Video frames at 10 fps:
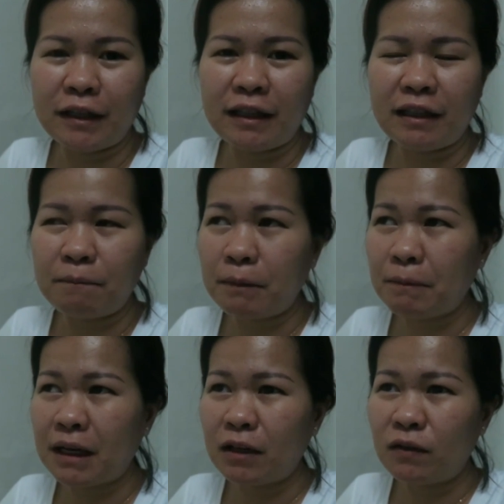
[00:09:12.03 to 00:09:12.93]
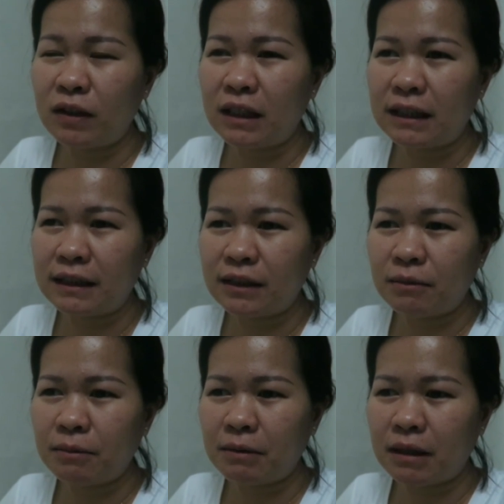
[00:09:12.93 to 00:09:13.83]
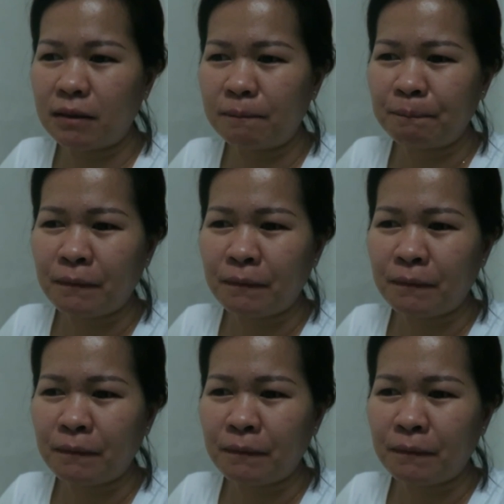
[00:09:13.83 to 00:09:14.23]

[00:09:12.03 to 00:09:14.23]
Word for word: And then may mga ano din kasi siya may mga